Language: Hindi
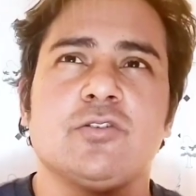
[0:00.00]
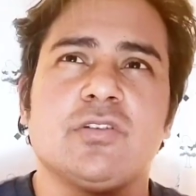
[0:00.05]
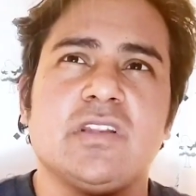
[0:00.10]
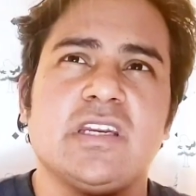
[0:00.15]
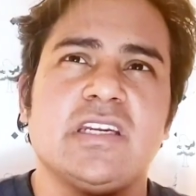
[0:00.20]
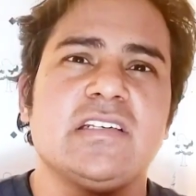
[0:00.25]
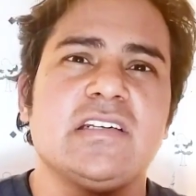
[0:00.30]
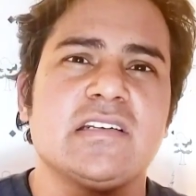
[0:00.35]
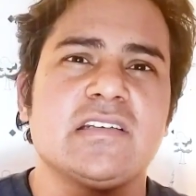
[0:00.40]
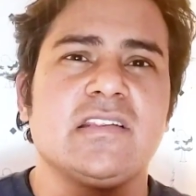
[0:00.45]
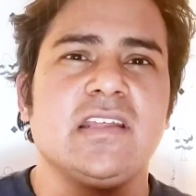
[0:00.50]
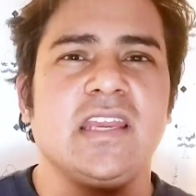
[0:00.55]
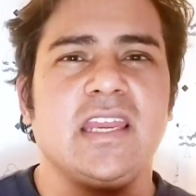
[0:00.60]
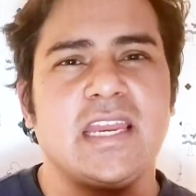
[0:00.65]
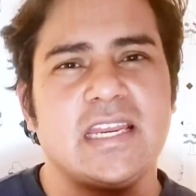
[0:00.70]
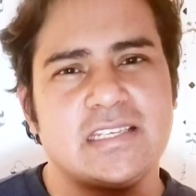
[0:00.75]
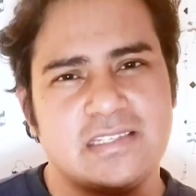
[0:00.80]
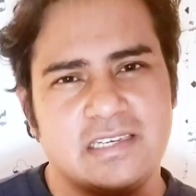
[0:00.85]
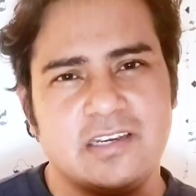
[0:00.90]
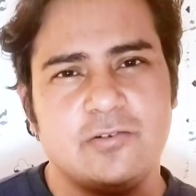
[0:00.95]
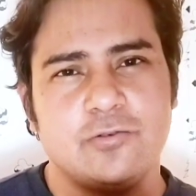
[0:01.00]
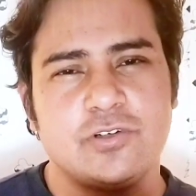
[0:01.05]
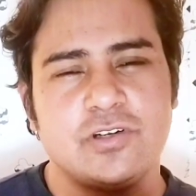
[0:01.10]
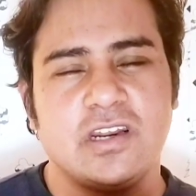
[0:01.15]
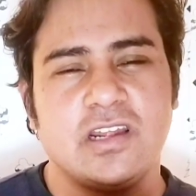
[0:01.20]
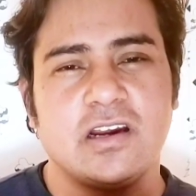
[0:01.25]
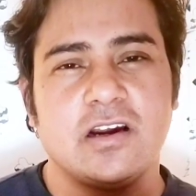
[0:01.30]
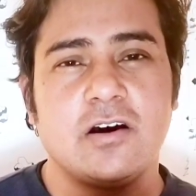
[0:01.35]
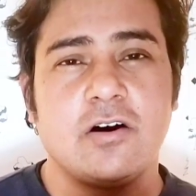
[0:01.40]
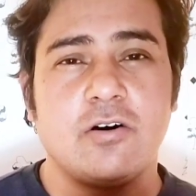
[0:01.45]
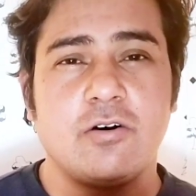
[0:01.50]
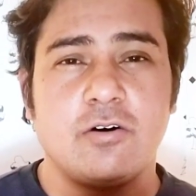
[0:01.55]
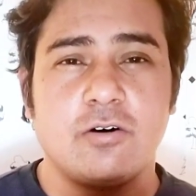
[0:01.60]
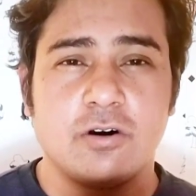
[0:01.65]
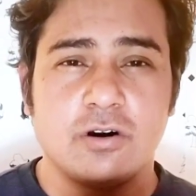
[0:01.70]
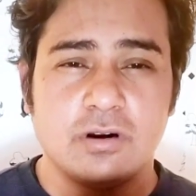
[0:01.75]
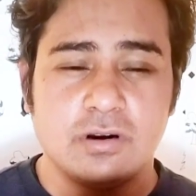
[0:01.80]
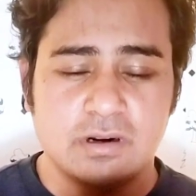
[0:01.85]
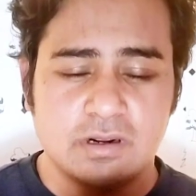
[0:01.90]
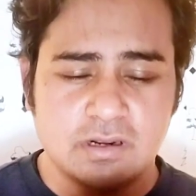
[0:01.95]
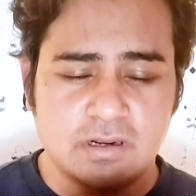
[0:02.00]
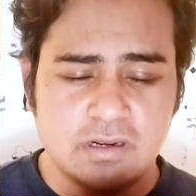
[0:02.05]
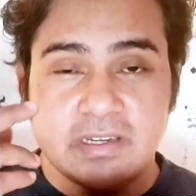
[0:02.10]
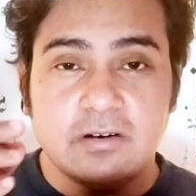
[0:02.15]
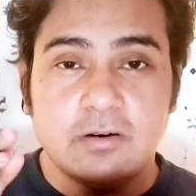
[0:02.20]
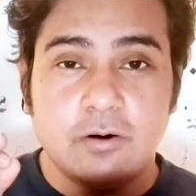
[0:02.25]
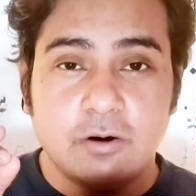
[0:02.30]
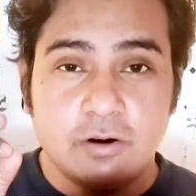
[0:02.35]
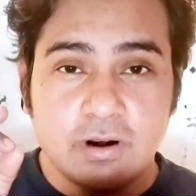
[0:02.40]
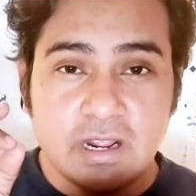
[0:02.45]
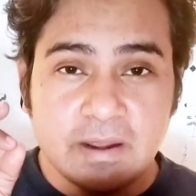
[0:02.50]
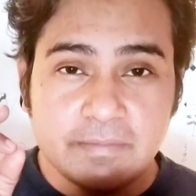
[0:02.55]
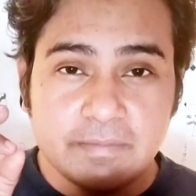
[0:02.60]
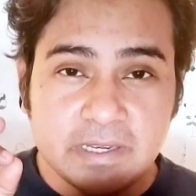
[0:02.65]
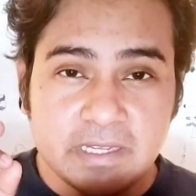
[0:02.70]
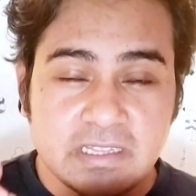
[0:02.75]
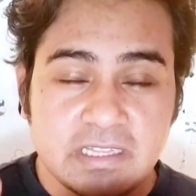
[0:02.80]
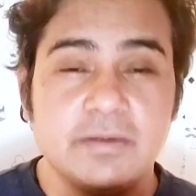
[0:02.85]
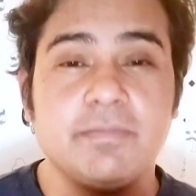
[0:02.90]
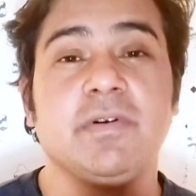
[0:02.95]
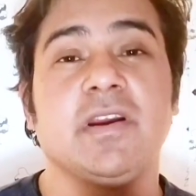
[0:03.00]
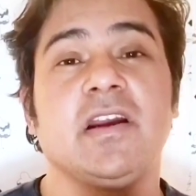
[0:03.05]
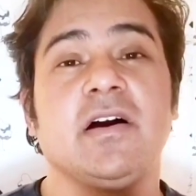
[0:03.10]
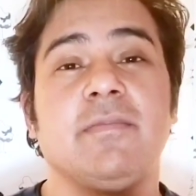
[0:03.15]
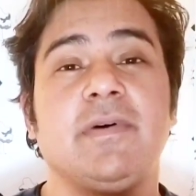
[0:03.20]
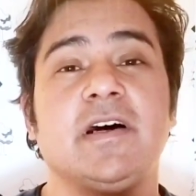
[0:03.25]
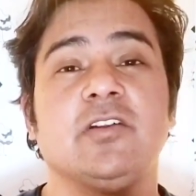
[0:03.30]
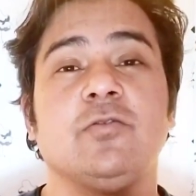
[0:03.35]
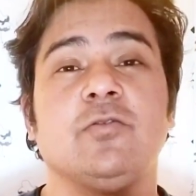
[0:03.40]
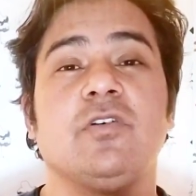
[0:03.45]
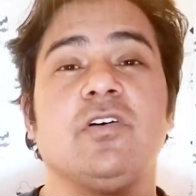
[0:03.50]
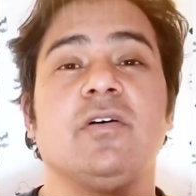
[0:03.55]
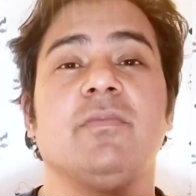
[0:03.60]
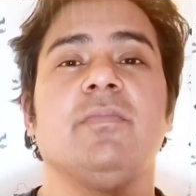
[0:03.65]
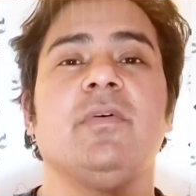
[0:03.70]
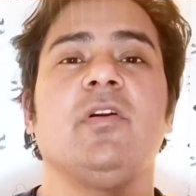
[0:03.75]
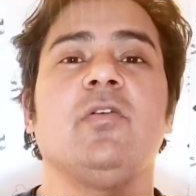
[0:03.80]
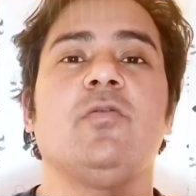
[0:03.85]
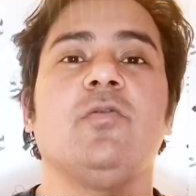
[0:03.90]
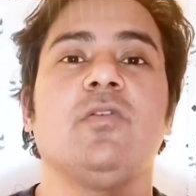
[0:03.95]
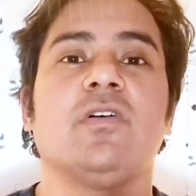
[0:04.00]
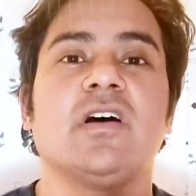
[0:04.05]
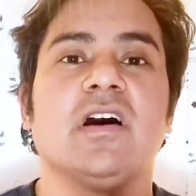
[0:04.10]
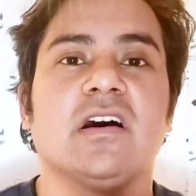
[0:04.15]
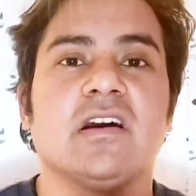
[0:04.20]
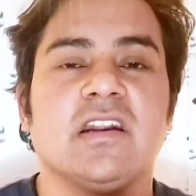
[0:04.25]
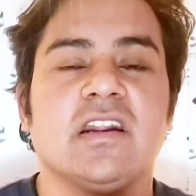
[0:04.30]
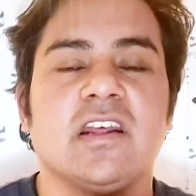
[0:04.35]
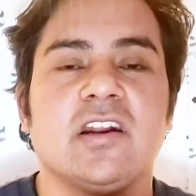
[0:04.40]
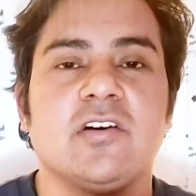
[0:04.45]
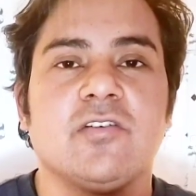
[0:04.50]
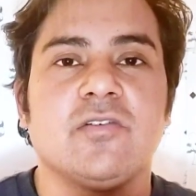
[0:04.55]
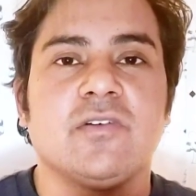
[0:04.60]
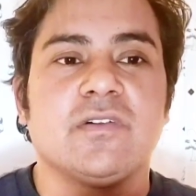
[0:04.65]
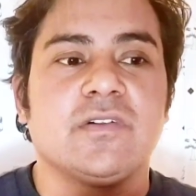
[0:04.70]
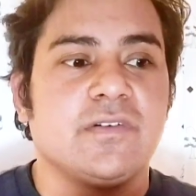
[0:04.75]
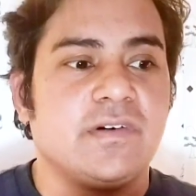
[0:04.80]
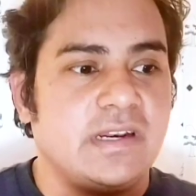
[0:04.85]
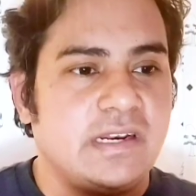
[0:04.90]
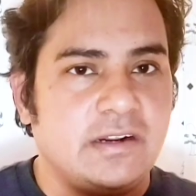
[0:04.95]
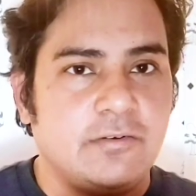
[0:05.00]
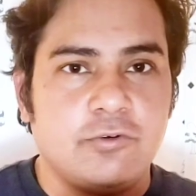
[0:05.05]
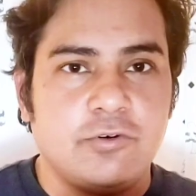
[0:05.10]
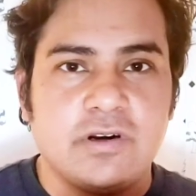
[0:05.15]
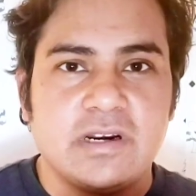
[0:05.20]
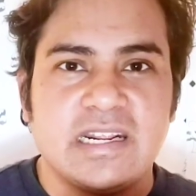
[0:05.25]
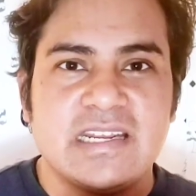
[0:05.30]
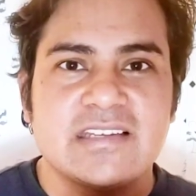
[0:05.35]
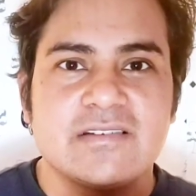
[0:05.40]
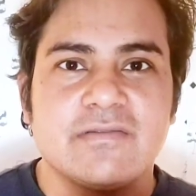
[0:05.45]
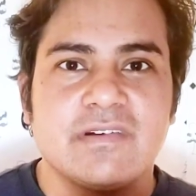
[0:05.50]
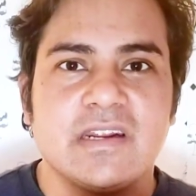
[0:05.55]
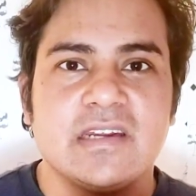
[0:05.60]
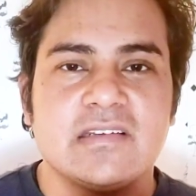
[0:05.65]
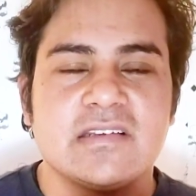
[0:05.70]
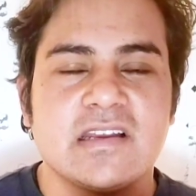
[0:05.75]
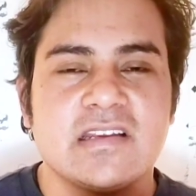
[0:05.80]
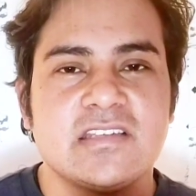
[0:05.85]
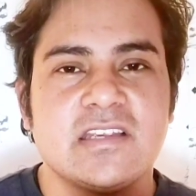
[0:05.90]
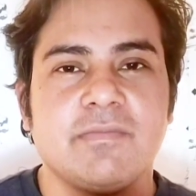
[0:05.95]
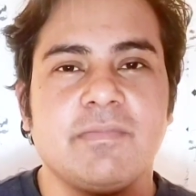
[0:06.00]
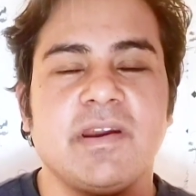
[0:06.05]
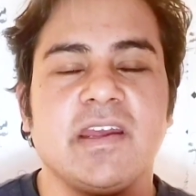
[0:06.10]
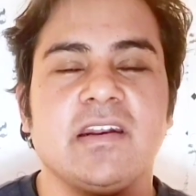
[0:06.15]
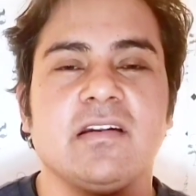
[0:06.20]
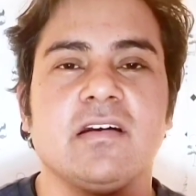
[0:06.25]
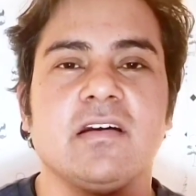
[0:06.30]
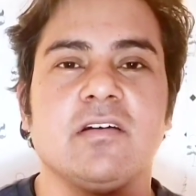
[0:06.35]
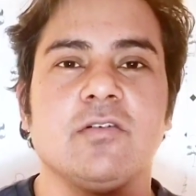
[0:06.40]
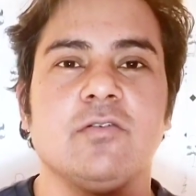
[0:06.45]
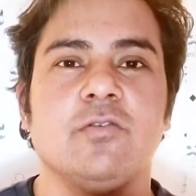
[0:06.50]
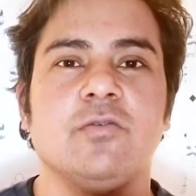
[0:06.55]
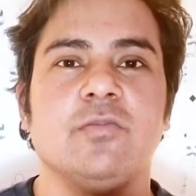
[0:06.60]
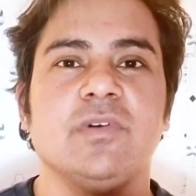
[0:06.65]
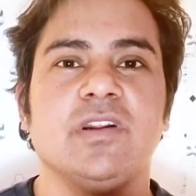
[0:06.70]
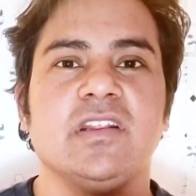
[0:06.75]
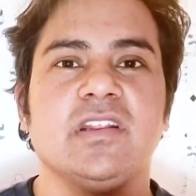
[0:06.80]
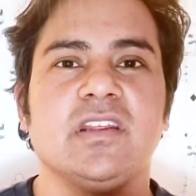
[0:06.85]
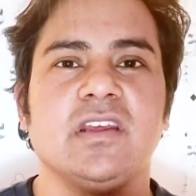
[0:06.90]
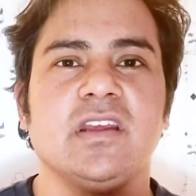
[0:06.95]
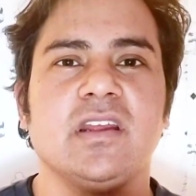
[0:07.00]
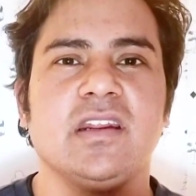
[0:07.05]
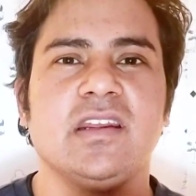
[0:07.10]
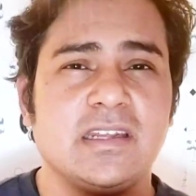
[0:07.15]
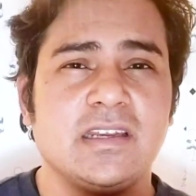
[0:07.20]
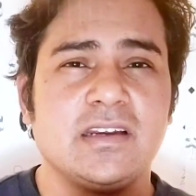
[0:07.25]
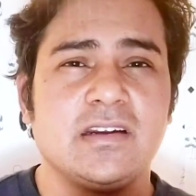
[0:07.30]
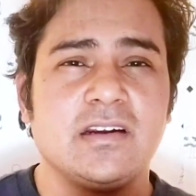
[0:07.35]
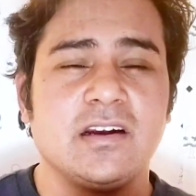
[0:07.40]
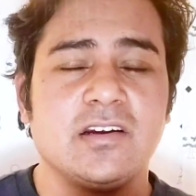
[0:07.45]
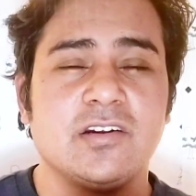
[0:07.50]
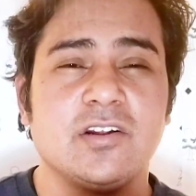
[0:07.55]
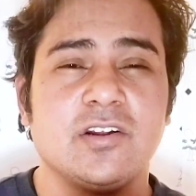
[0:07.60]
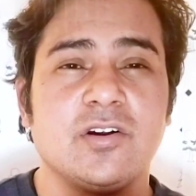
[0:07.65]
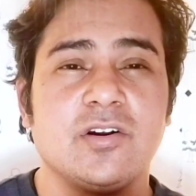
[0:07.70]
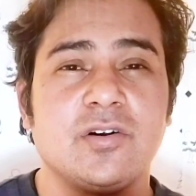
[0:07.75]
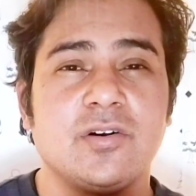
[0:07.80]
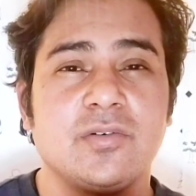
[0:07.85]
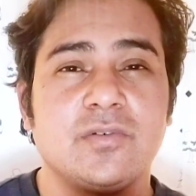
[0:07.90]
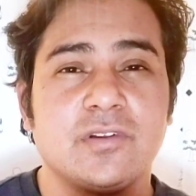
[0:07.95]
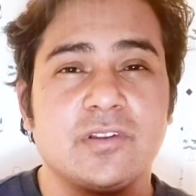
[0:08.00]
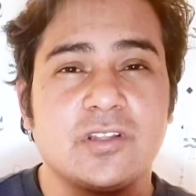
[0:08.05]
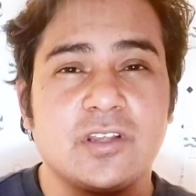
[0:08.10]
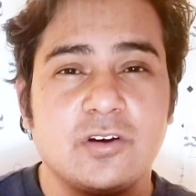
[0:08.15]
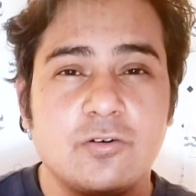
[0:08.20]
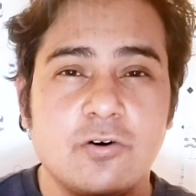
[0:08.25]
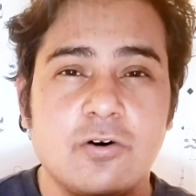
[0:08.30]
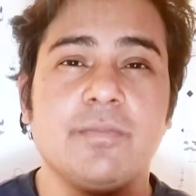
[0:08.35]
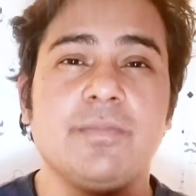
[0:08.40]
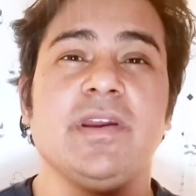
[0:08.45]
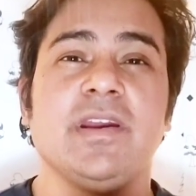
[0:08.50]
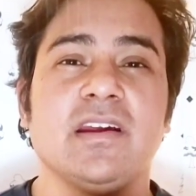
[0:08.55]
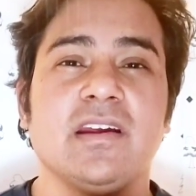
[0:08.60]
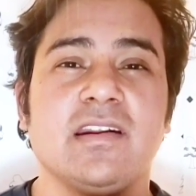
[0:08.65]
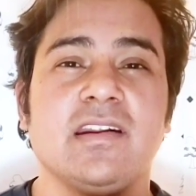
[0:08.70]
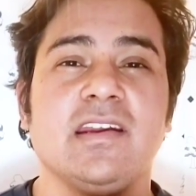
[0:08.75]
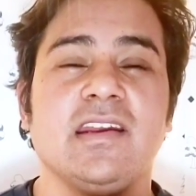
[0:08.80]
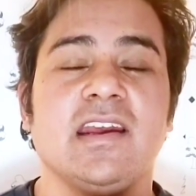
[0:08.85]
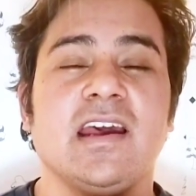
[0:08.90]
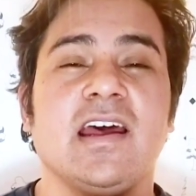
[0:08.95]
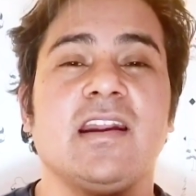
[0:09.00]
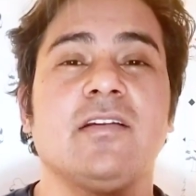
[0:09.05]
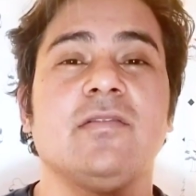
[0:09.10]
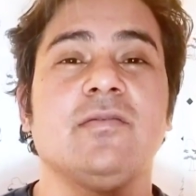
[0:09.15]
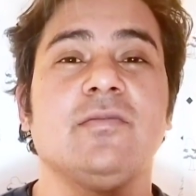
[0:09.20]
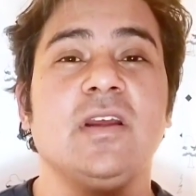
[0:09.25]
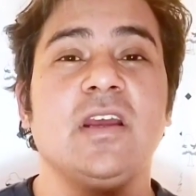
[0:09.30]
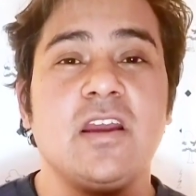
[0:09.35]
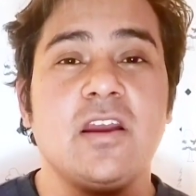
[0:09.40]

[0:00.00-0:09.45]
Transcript: तेजस थी ऐसी कुछ लगा और और आपकी दीपिका पादुकोण बिल्कुल कंगना रनौत वाले वो ड्रेस व्रेस ऐसी पहनकर घूम रही थी अरे यार कंगना रनौत की कॉपी कर रही है यार